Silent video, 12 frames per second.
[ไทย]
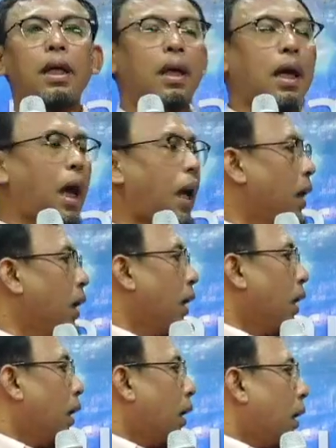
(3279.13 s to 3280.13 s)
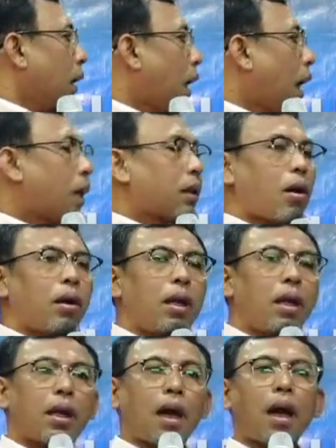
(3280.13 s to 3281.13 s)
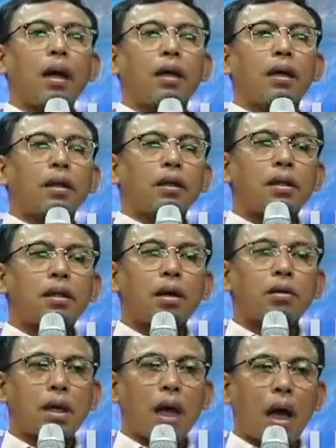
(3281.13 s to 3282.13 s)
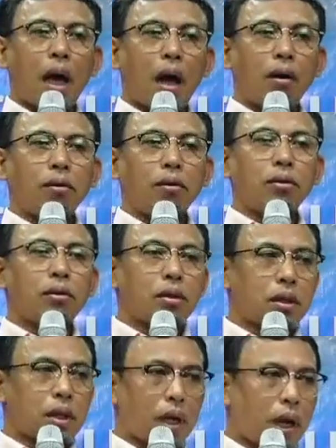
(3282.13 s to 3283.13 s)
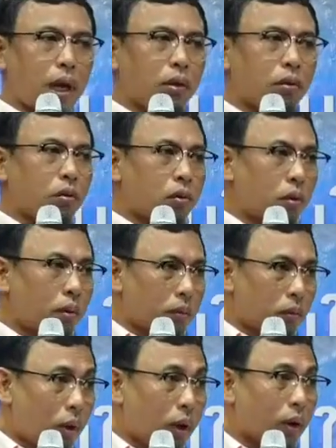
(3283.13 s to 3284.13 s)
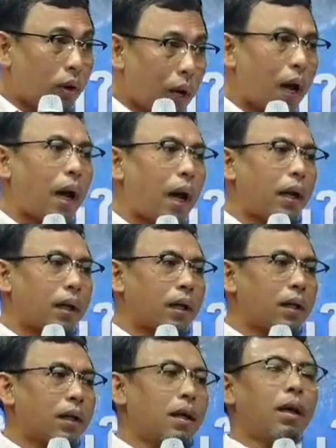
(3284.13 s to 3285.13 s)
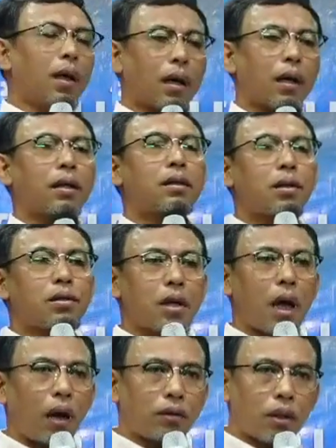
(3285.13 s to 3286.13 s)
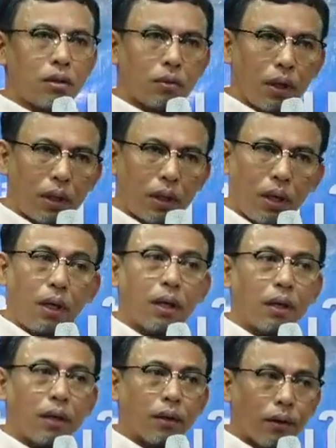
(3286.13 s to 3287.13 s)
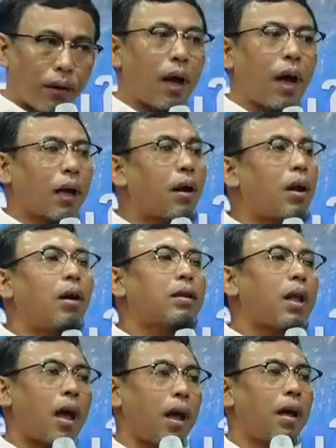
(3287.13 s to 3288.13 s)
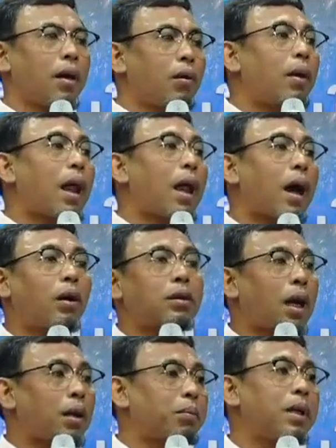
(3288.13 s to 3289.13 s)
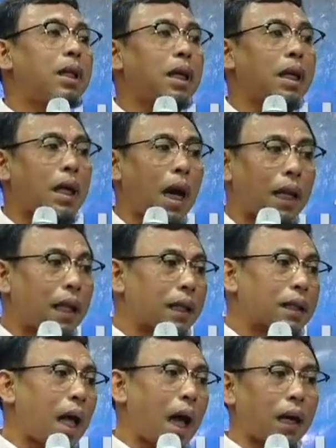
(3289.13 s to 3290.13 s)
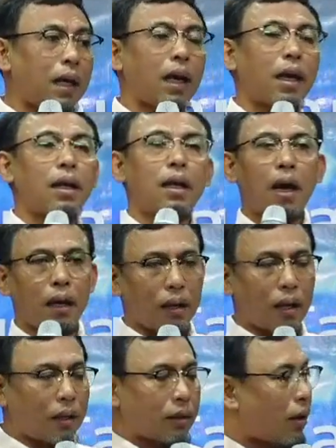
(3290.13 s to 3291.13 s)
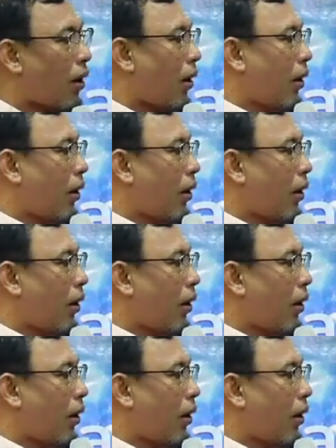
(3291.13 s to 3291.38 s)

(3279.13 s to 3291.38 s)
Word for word: นิกะห์ณตอนนิกะห์เจ้าสาวจะนั่งอยู่ร่วมด้วยก็ได้หรือเจ้าสาวจะอยู่อีกที่หนึ่งก็ได้ก็แล้วแต่เวลาเขาจัดพิธีการต่างๆเนี่ยอันนั้นก็